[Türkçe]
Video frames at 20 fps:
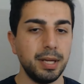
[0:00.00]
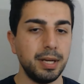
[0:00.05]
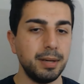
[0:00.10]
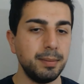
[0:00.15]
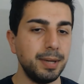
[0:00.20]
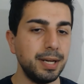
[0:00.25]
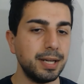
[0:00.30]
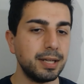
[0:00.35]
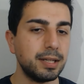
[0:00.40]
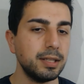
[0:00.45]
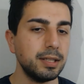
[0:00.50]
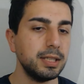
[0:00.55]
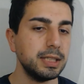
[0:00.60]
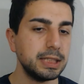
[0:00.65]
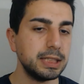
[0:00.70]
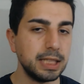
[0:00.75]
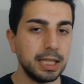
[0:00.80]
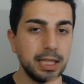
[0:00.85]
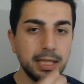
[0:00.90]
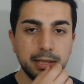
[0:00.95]

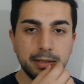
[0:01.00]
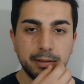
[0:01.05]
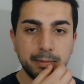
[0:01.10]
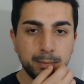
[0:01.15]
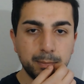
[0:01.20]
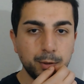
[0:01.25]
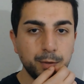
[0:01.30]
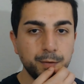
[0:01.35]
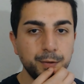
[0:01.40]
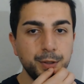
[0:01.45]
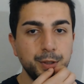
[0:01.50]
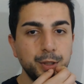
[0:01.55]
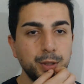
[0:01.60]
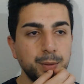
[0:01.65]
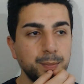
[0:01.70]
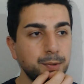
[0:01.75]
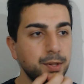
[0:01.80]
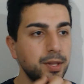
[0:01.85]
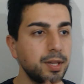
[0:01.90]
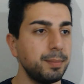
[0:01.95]
arkadaşlar, bu
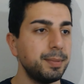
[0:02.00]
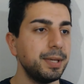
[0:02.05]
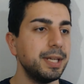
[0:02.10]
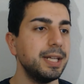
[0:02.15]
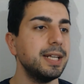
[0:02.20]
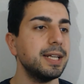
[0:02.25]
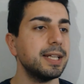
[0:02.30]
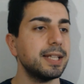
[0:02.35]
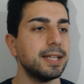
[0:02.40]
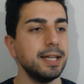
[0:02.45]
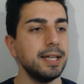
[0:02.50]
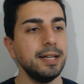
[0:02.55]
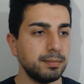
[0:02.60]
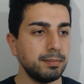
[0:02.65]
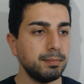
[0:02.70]
videomuzda birlikte